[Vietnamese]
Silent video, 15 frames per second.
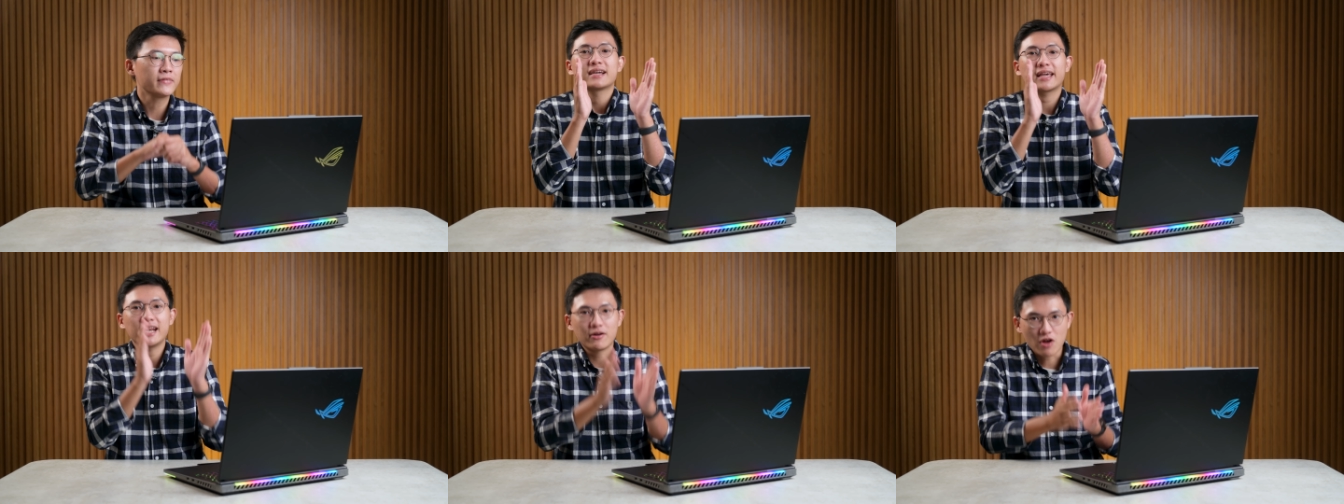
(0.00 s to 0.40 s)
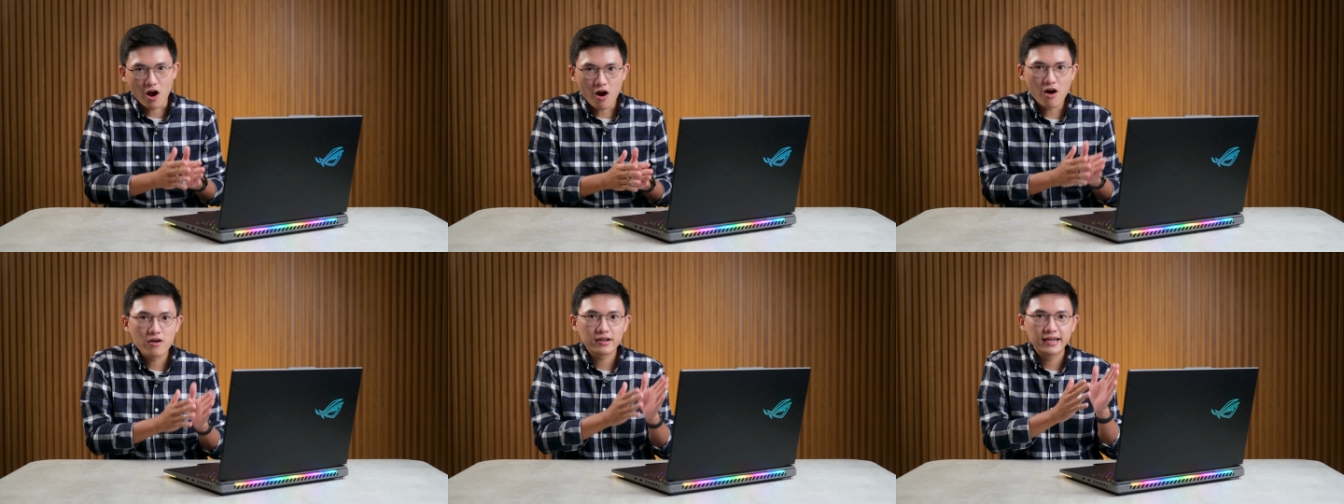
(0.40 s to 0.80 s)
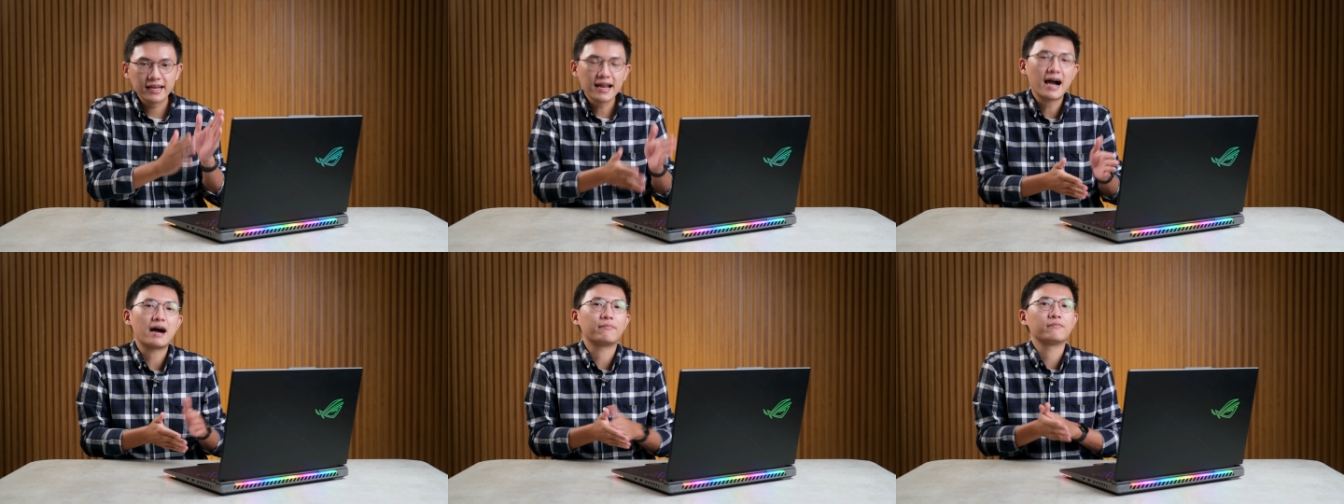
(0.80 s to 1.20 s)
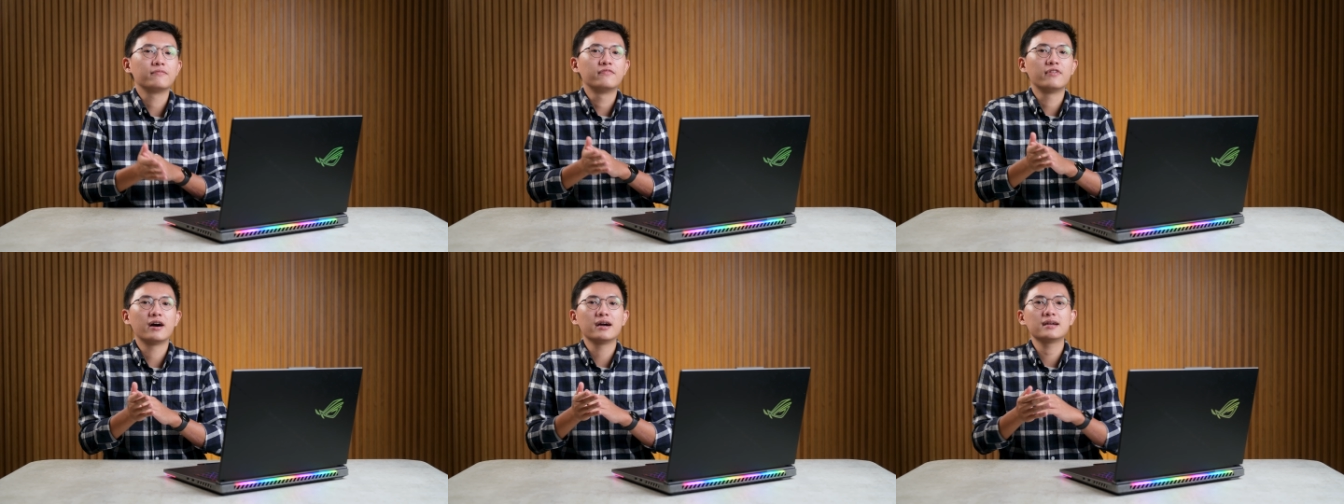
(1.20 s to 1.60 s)
cái điều đó kết hợp
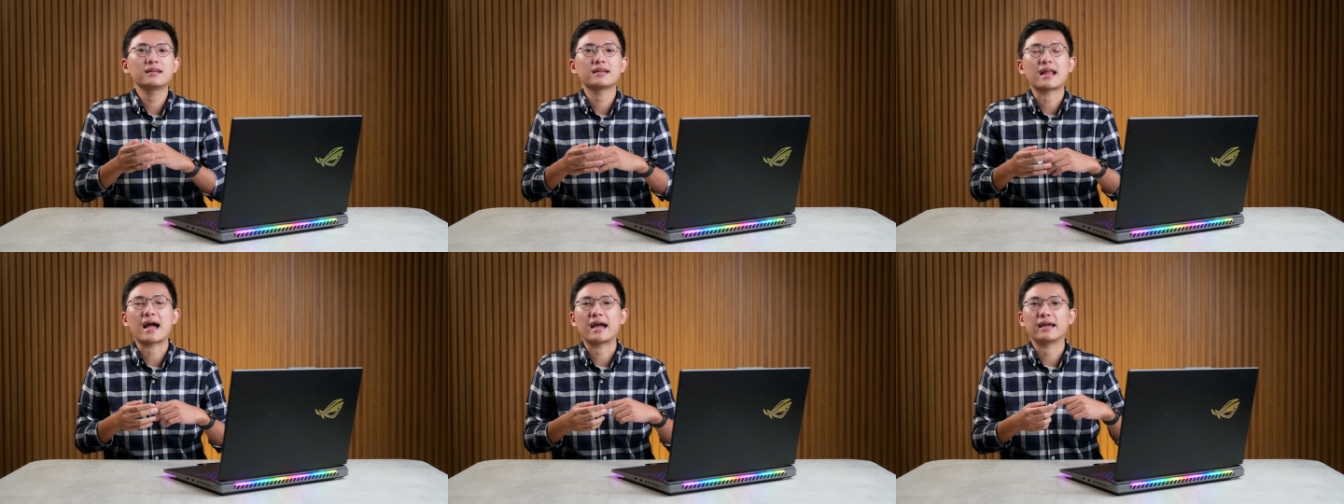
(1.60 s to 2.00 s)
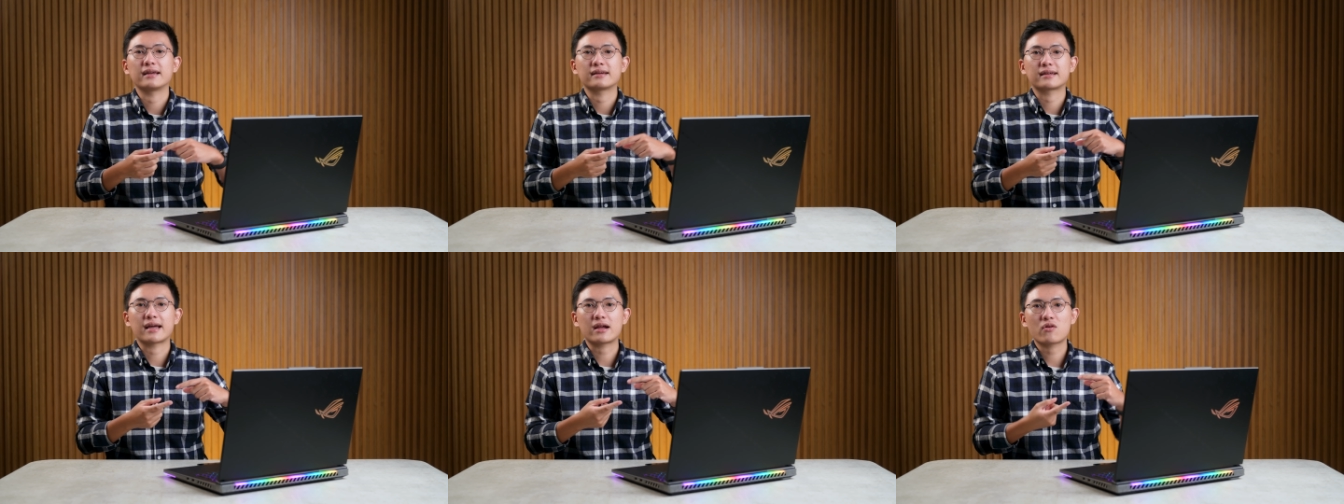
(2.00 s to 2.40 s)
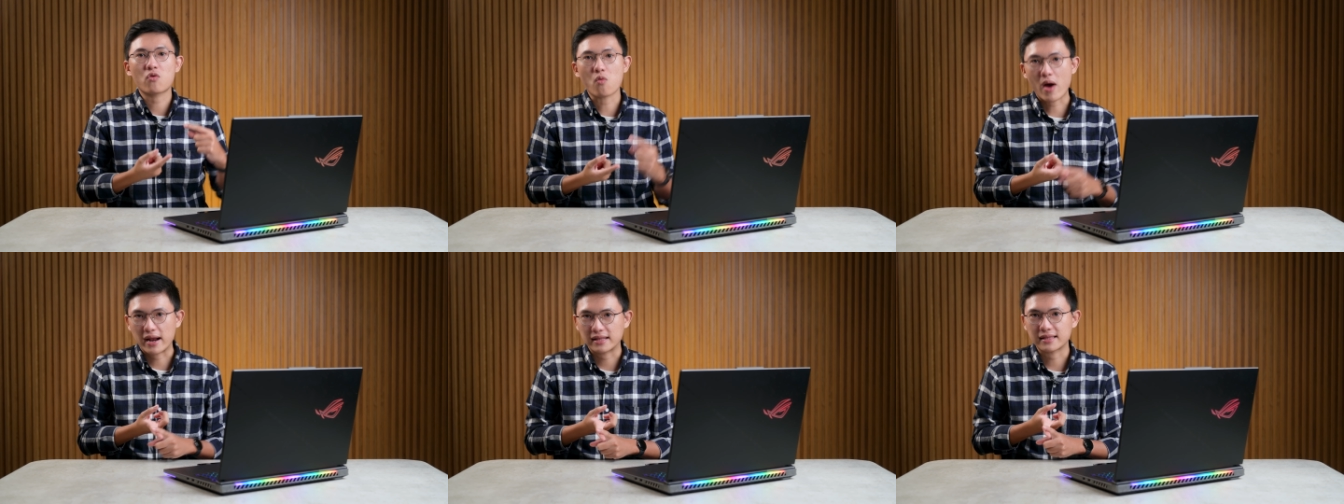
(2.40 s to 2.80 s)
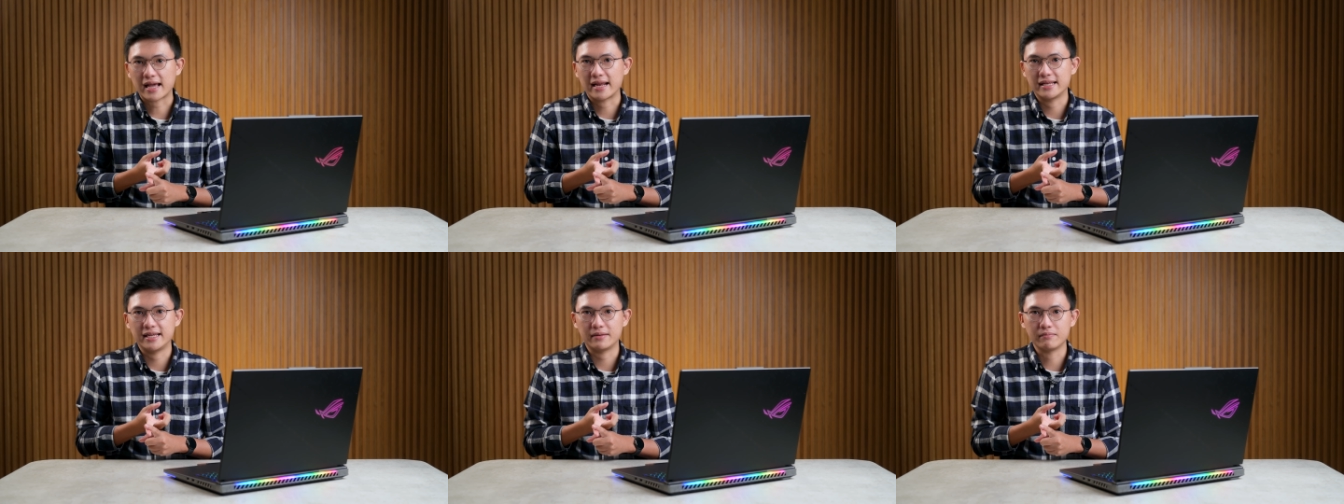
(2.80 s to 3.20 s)
với lại cái quạt
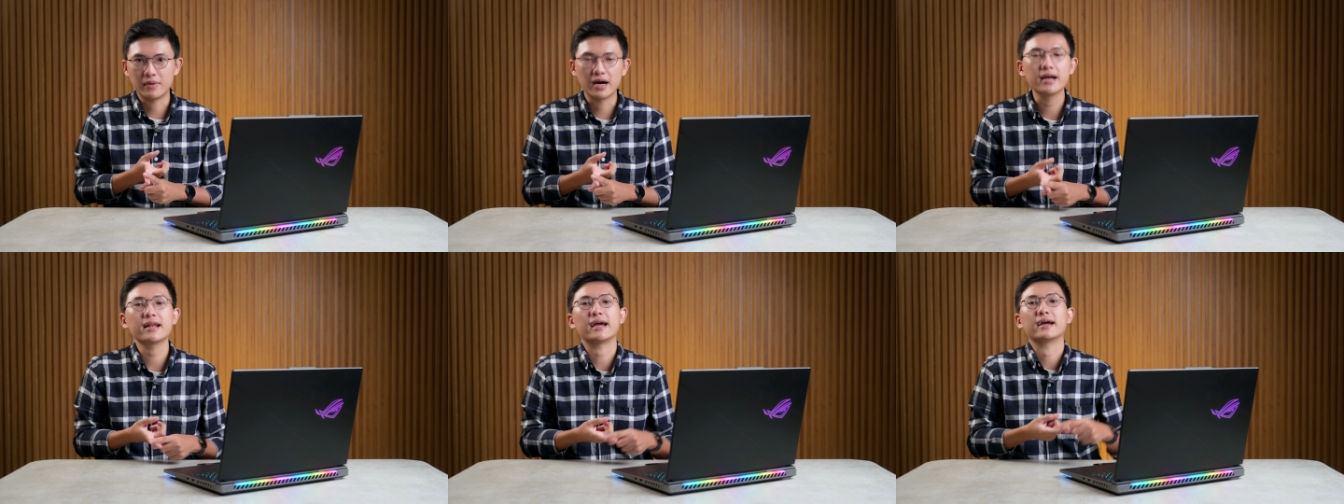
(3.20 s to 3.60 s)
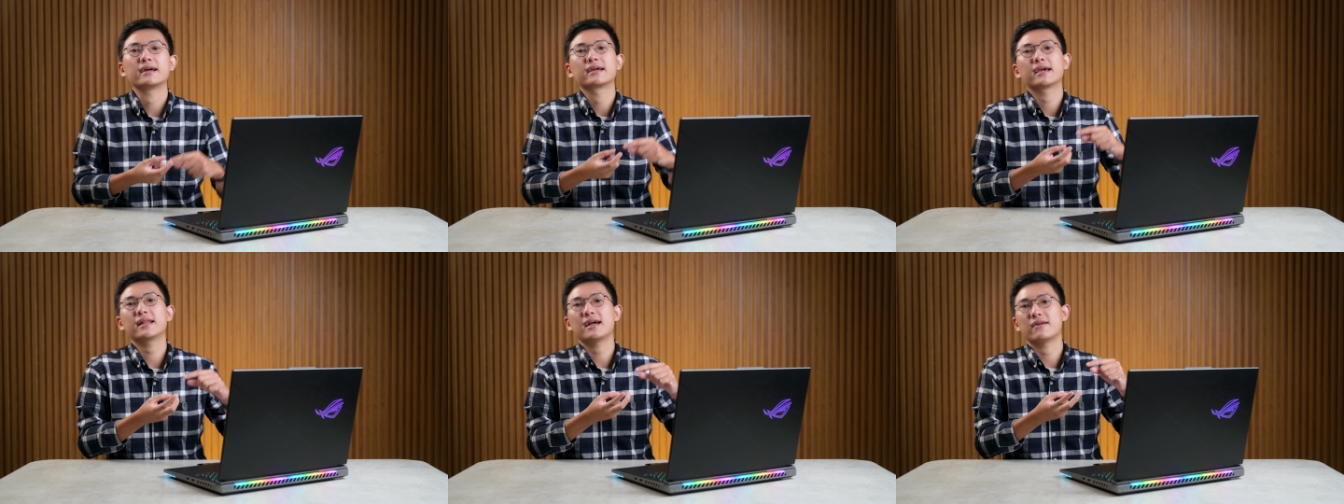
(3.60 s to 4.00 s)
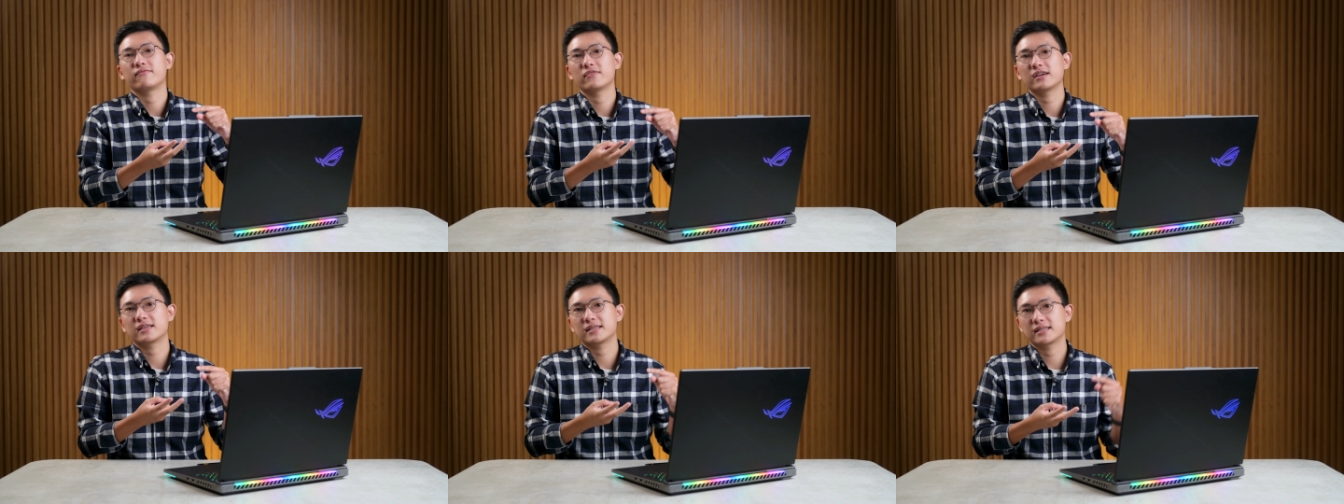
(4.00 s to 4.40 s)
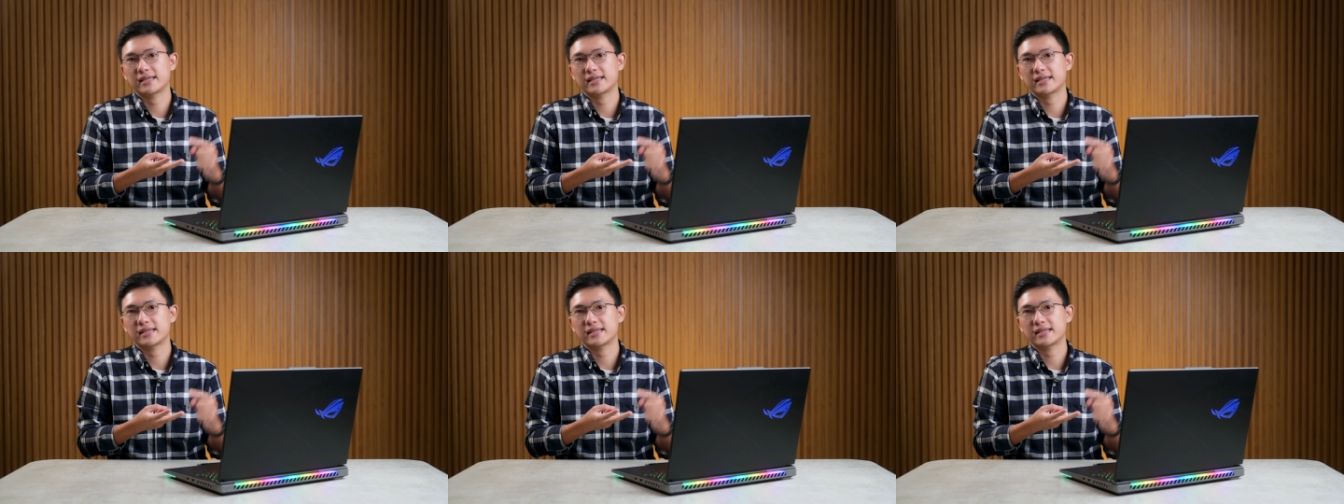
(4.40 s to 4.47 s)
tản nhiệt mới này kết hợp với